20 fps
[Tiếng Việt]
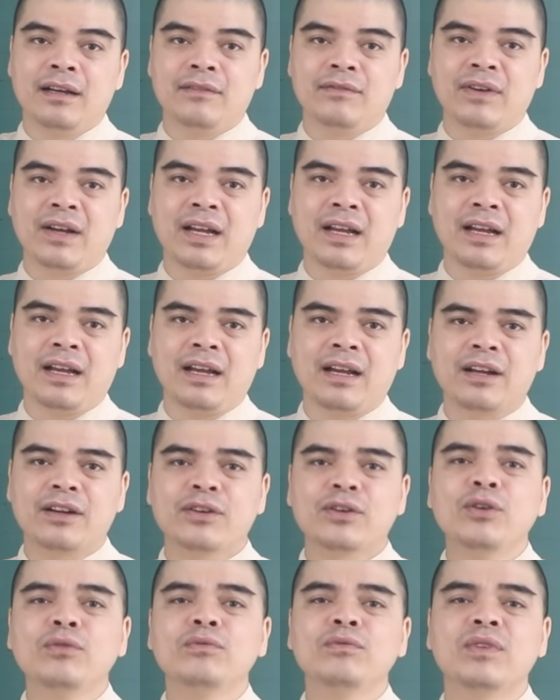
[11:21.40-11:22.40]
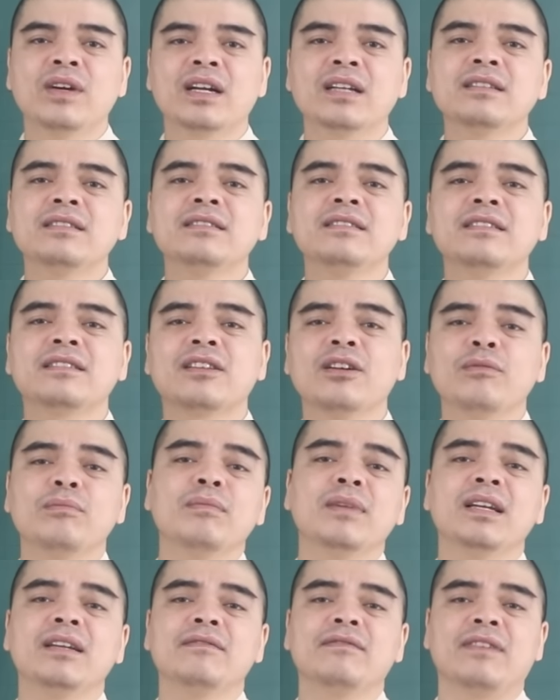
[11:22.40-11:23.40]
Và cùng với cái sự thông
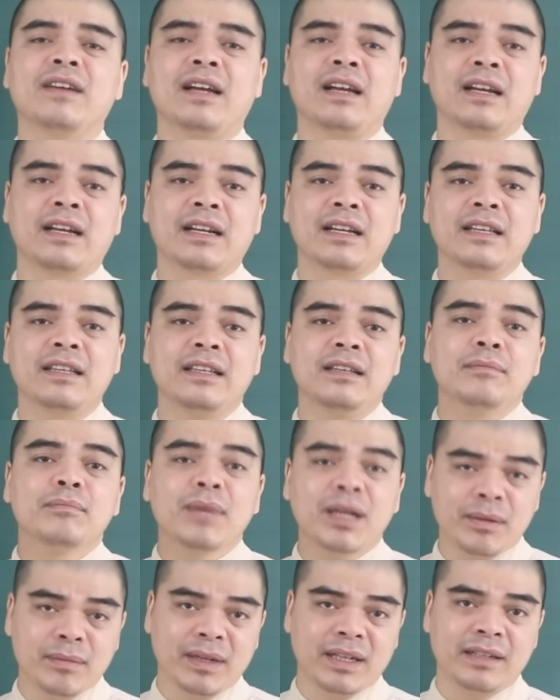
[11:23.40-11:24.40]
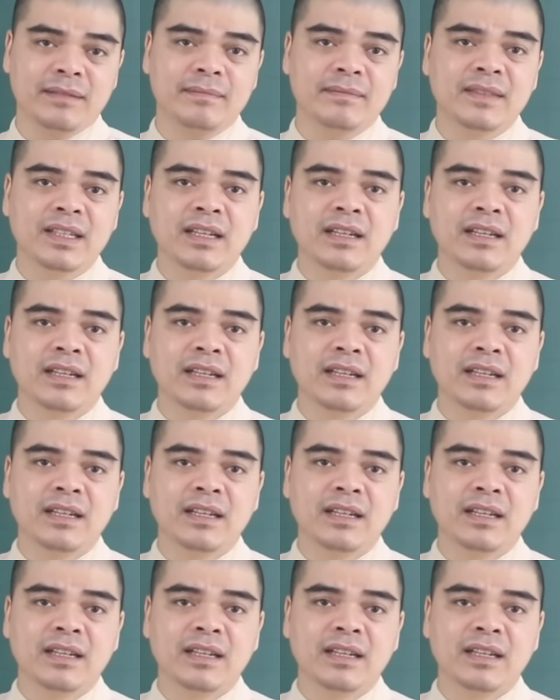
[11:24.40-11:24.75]
minh và cái may mắn